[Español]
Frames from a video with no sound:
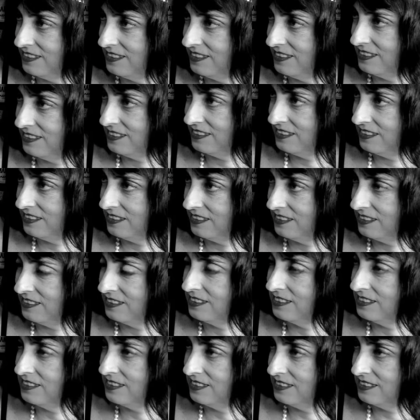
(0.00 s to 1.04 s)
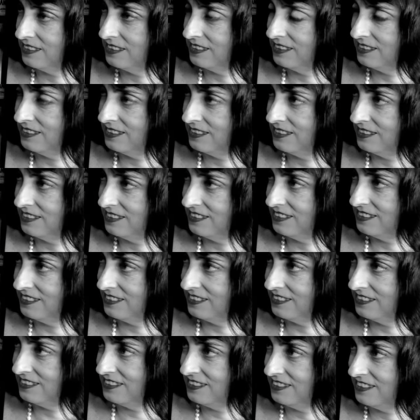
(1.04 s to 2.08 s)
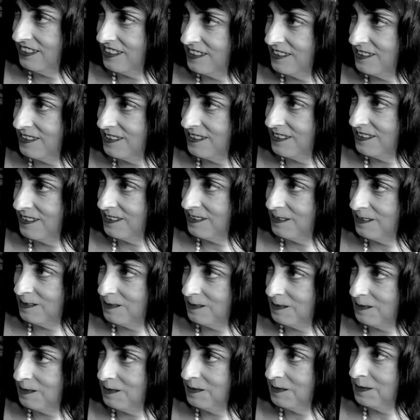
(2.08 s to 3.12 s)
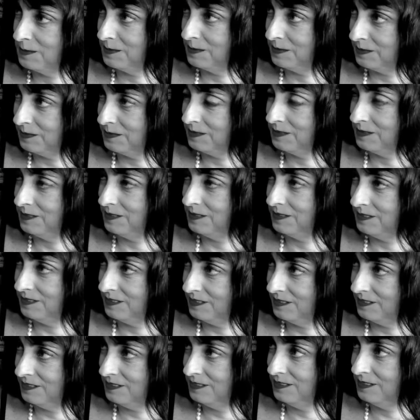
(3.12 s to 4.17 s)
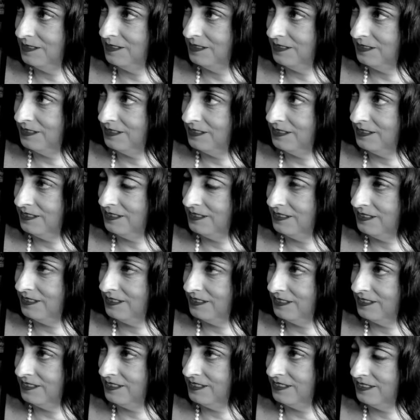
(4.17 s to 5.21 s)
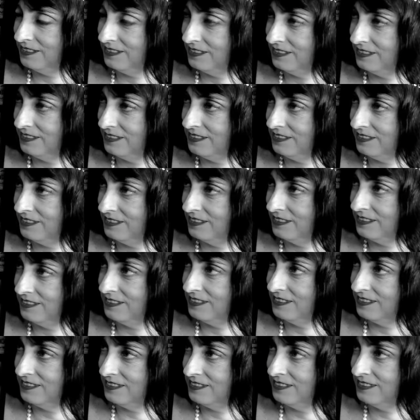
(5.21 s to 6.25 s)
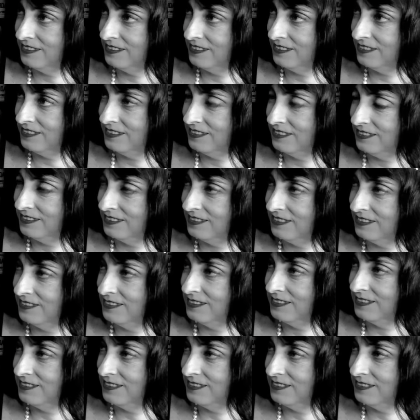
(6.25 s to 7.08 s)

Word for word: la gabardina y saca sus dos pistolas y se pone bueno eh, con lo Caroline, colóquese detrás mía.